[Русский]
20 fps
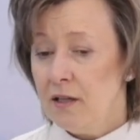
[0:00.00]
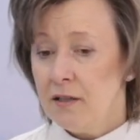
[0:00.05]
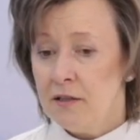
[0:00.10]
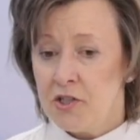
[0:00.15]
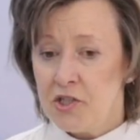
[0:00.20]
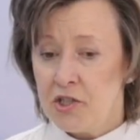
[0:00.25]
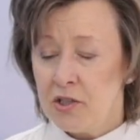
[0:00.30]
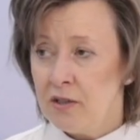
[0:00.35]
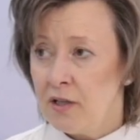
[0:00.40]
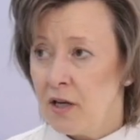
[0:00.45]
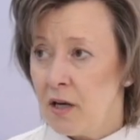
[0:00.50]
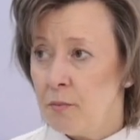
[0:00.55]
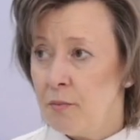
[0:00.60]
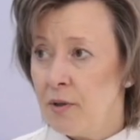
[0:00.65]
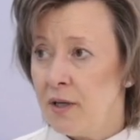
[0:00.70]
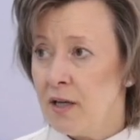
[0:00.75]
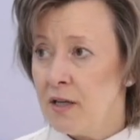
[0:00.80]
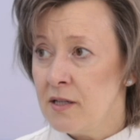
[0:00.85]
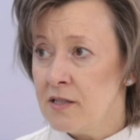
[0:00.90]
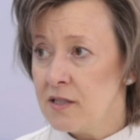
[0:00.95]
начиная
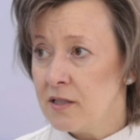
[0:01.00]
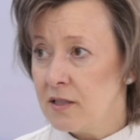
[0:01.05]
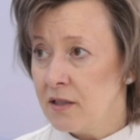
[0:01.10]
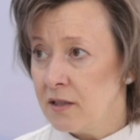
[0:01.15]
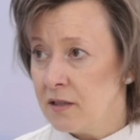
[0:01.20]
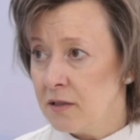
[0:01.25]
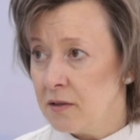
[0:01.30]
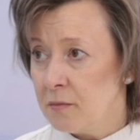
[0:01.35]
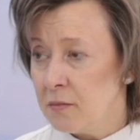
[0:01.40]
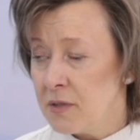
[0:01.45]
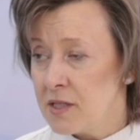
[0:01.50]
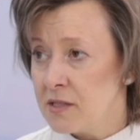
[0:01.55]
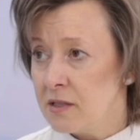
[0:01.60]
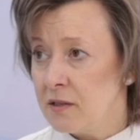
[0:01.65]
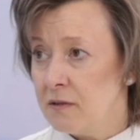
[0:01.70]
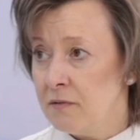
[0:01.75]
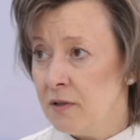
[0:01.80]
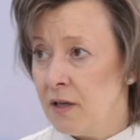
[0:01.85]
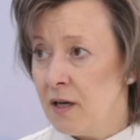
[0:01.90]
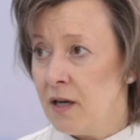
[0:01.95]
Брянск, э,
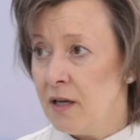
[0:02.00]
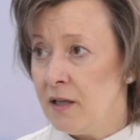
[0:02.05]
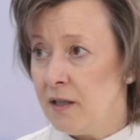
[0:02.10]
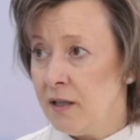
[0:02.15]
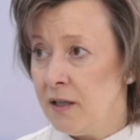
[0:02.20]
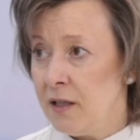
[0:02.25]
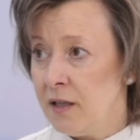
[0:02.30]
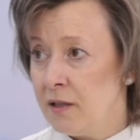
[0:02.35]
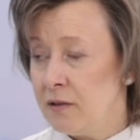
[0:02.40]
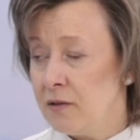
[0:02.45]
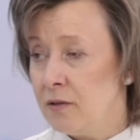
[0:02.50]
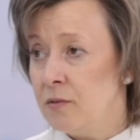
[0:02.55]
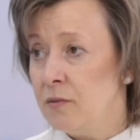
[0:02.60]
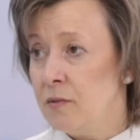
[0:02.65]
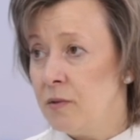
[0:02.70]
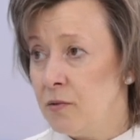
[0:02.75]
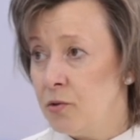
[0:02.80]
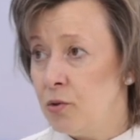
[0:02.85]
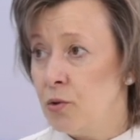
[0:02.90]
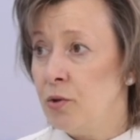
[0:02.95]
Москва и
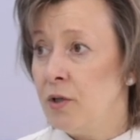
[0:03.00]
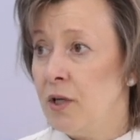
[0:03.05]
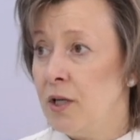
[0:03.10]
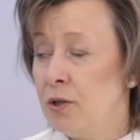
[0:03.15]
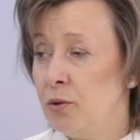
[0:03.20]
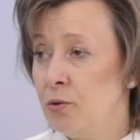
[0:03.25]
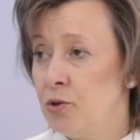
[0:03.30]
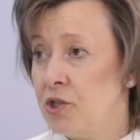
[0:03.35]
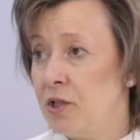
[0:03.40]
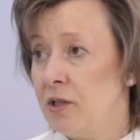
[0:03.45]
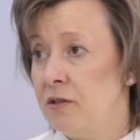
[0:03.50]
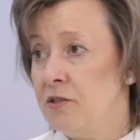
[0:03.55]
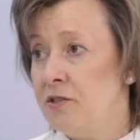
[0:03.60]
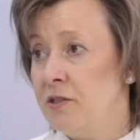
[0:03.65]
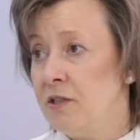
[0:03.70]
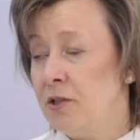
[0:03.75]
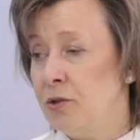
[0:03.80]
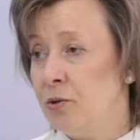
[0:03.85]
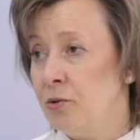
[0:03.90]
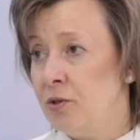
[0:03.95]
другие точки на
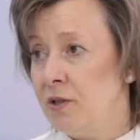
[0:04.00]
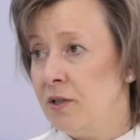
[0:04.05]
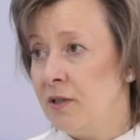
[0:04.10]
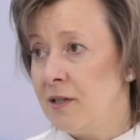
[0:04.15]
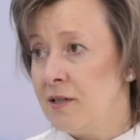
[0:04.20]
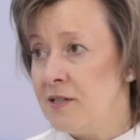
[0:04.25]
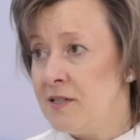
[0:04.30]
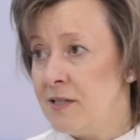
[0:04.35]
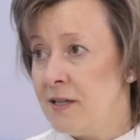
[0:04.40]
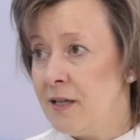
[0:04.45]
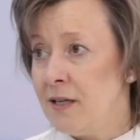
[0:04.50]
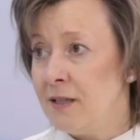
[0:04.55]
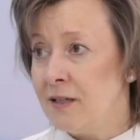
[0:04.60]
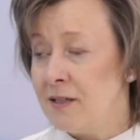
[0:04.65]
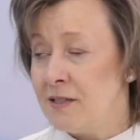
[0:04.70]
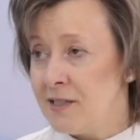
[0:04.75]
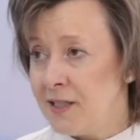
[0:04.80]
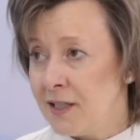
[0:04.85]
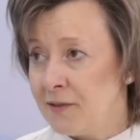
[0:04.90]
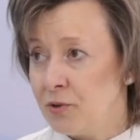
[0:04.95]
территории России,
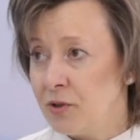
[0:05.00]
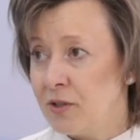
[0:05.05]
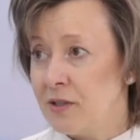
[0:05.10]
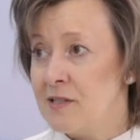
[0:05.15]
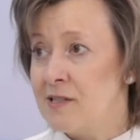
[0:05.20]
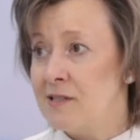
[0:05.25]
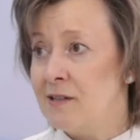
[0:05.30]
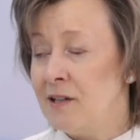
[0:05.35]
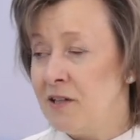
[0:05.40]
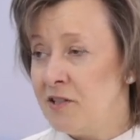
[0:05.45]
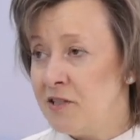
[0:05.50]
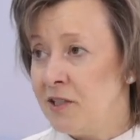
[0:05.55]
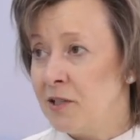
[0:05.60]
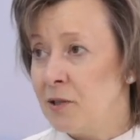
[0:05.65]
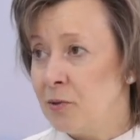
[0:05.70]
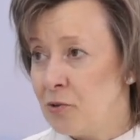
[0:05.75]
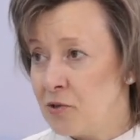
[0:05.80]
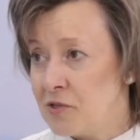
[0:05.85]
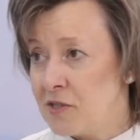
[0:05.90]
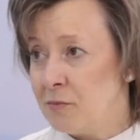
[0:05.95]
где вот
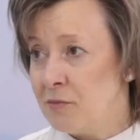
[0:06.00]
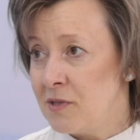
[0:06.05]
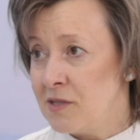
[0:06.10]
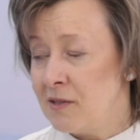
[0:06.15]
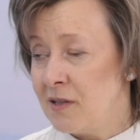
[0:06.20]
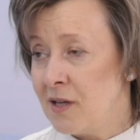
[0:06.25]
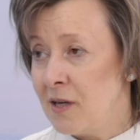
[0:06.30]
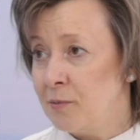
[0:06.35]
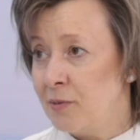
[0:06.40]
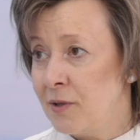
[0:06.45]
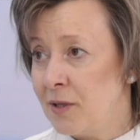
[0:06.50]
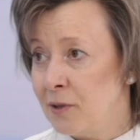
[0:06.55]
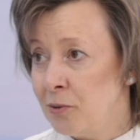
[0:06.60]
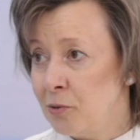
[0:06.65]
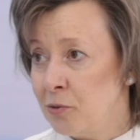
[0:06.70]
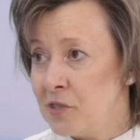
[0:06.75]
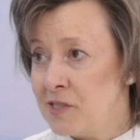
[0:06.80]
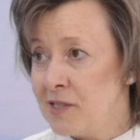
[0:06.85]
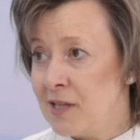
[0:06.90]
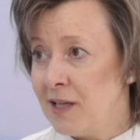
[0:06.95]
консолидируется мясная
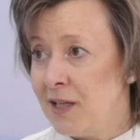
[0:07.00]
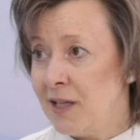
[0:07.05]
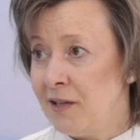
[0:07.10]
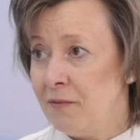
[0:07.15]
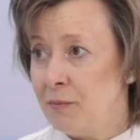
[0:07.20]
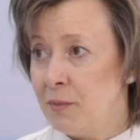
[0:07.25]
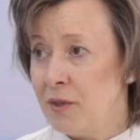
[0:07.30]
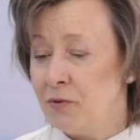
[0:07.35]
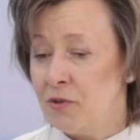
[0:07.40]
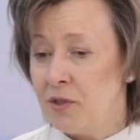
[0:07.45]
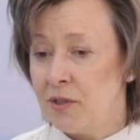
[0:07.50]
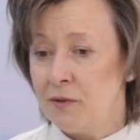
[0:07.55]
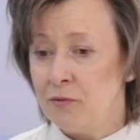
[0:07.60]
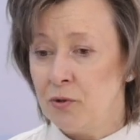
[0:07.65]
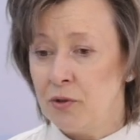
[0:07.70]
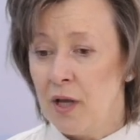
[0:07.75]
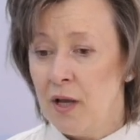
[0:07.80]
продукция, и именно вот эта вот